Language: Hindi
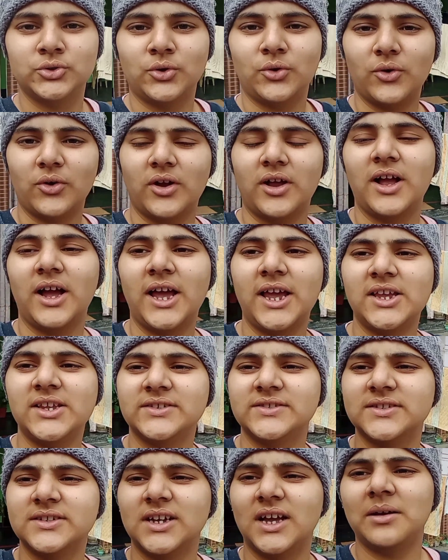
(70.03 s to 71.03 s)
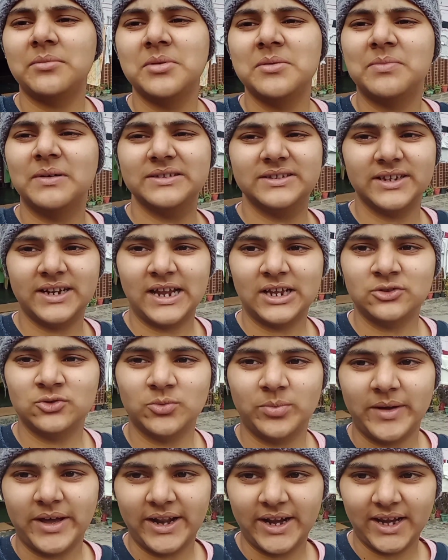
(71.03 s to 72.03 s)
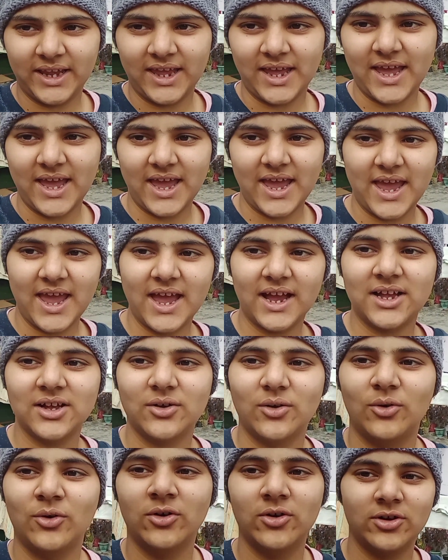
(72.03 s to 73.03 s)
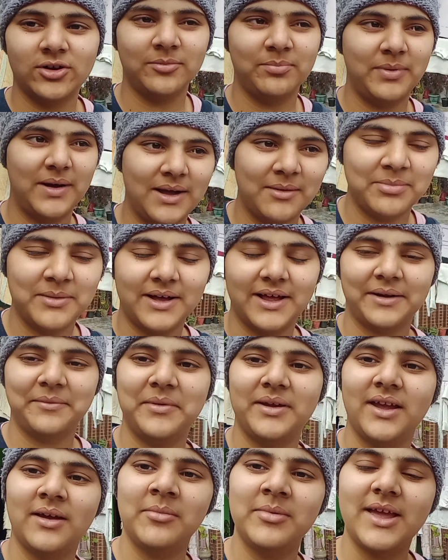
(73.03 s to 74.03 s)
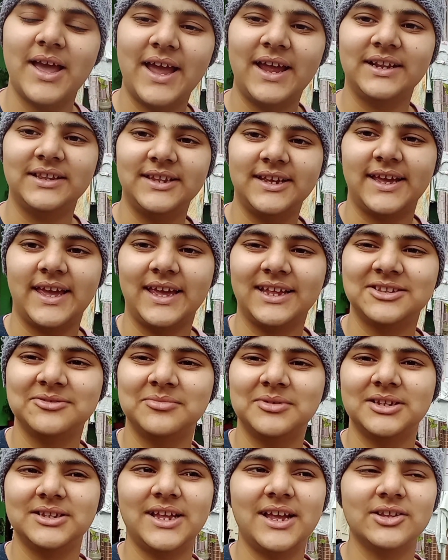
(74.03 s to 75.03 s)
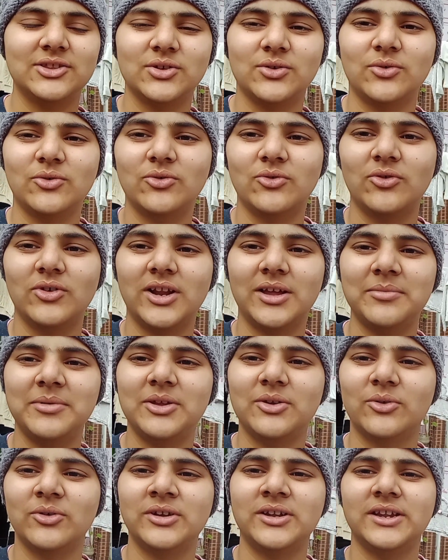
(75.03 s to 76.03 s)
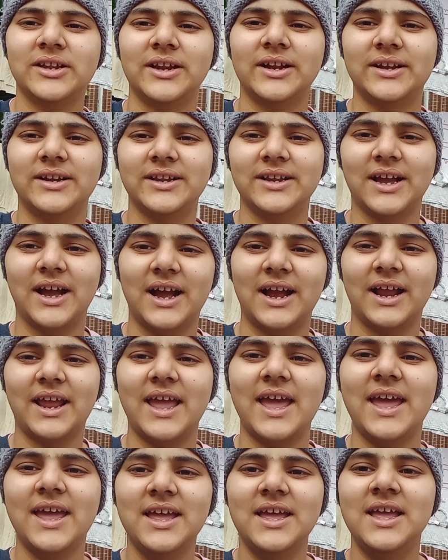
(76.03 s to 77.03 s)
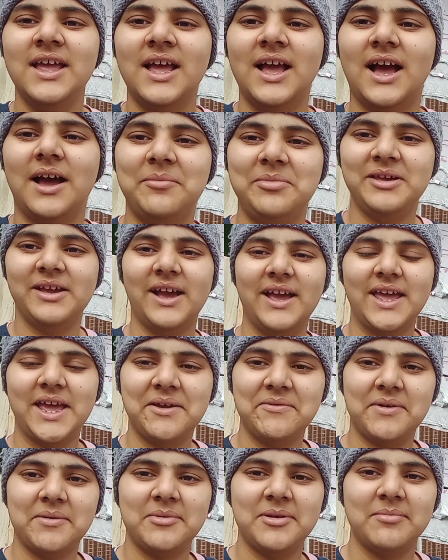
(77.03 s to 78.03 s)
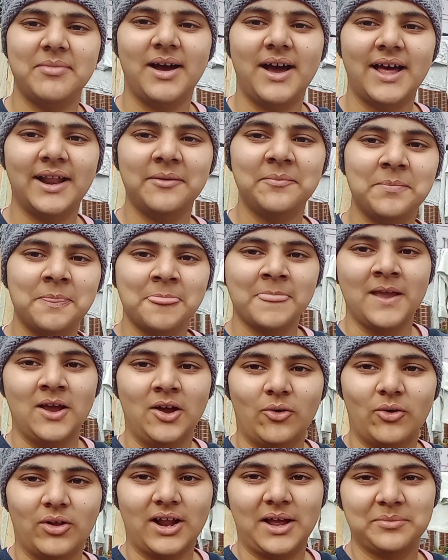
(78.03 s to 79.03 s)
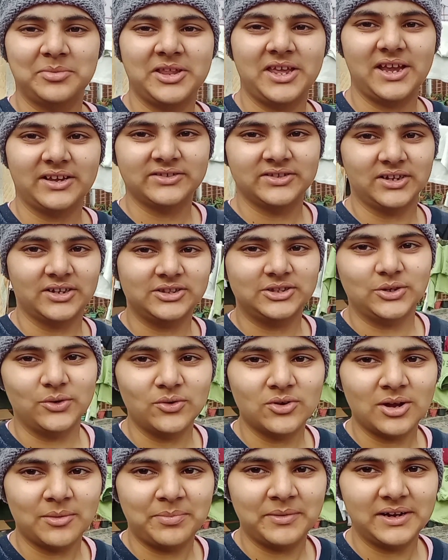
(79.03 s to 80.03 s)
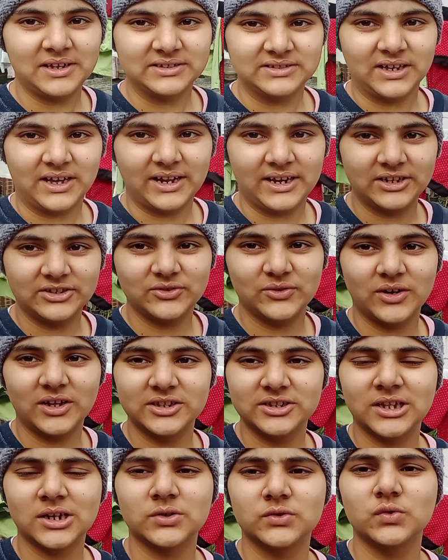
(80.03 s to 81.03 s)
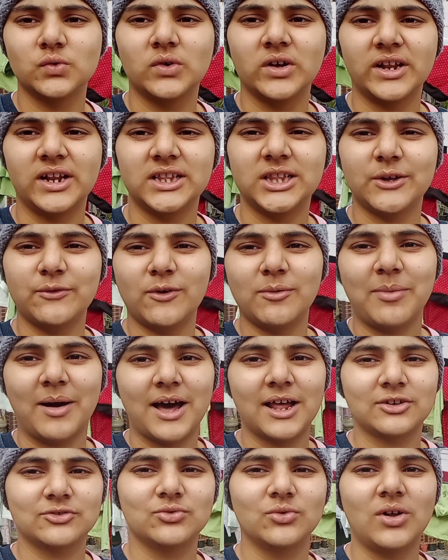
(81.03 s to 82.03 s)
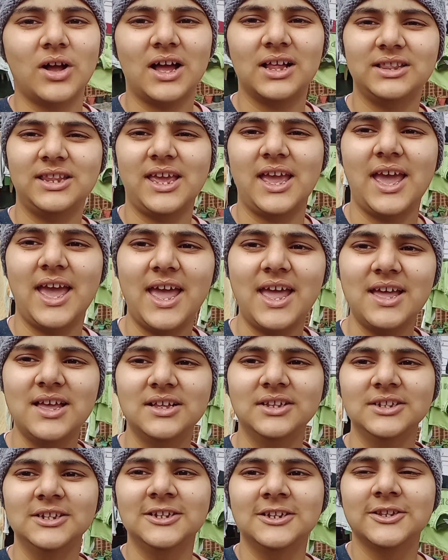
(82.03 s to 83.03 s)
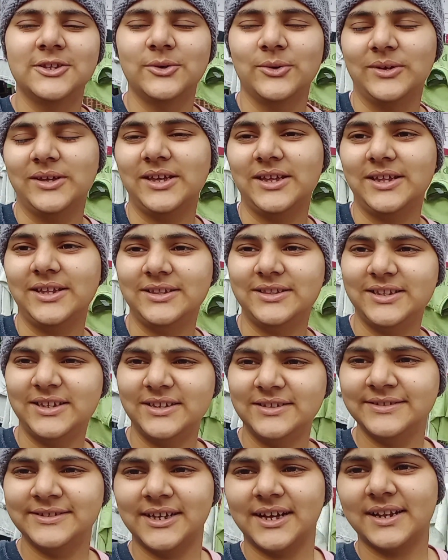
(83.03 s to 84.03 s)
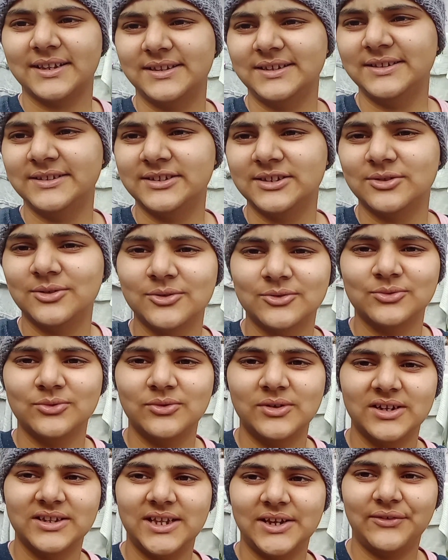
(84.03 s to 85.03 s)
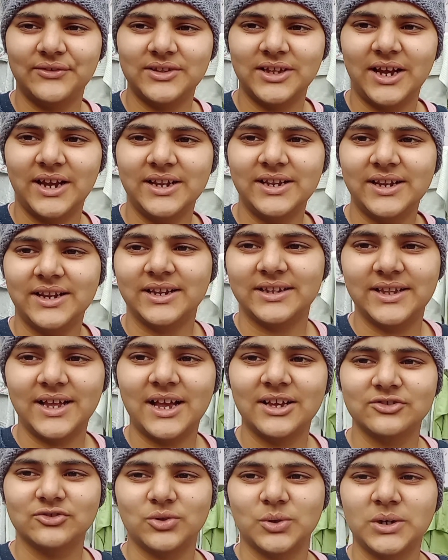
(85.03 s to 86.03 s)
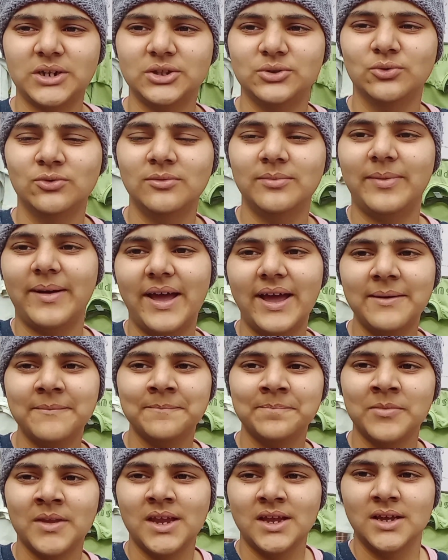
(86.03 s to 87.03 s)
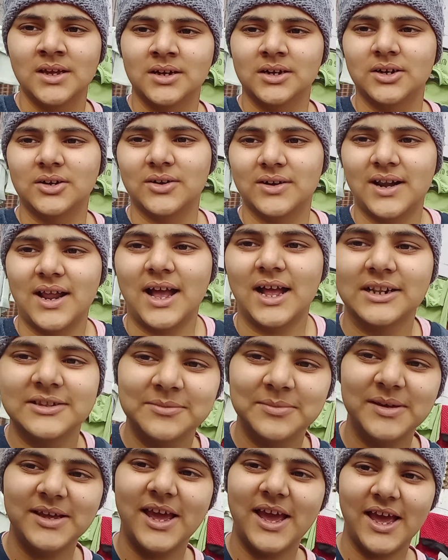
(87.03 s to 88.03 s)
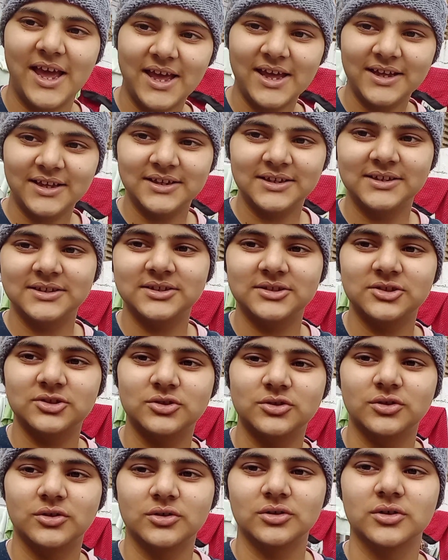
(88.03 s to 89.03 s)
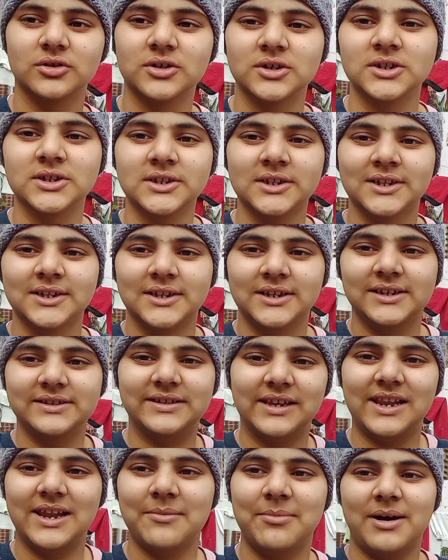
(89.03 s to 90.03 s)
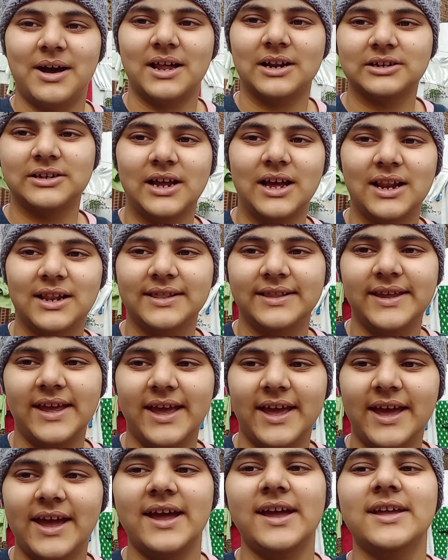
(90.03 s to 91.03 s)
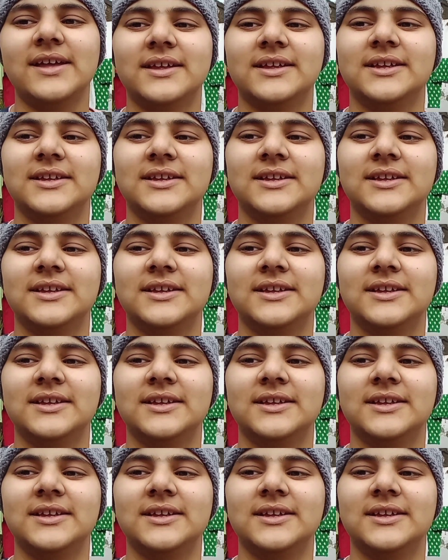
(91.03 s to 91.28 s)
तो गाइज अभी बज रहे हैं दोपहर के एक और पापा हर भी अभी आए थे खेत में थे तो उन्होंने भी रोटी राटी खा के अभी गए हैं वे भी बाहर और आप देख सकते हो कपड़े सारे जो अंदर सूख रहे थे वो बाहर सुखा दिए हैं क्योंकि तीन चार दिन से तो सूर्य देवता ही नहीं रहते आज थोड़ी धूप है और राहत भी है तो इसलिए बाहर डाल दिए है